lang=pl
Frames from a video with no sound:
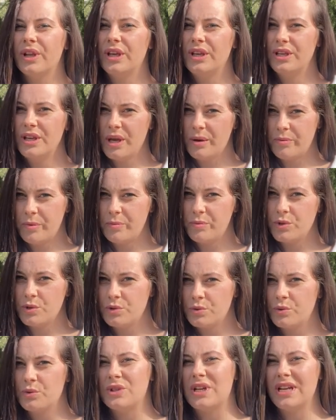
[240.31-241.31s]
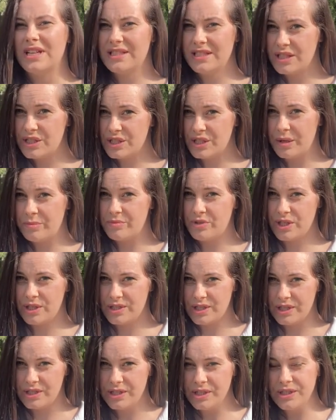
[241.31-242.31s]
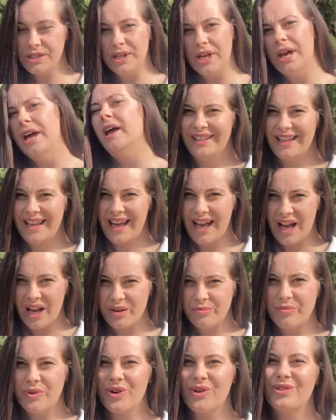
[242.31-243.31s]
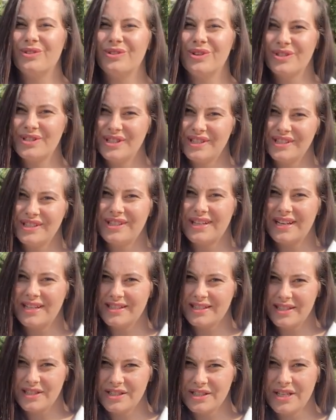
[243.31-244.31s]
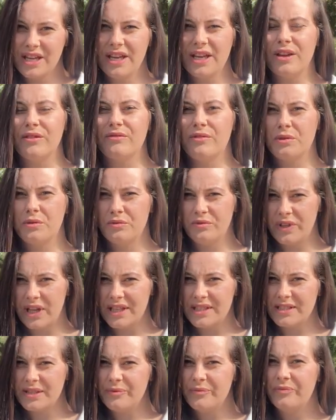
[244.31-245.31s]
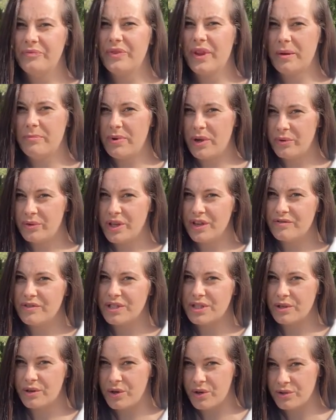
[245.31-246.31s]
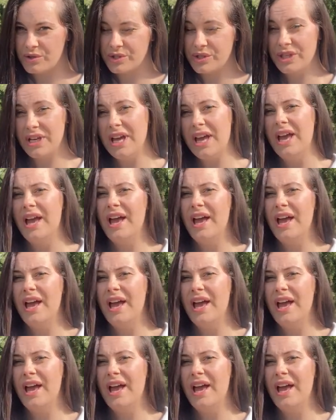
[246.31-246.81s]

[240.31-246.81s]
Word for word: je po prostu drastycznie przerzedzić, albo dosyć drastycznie je wyrównać na pełnej wysokości.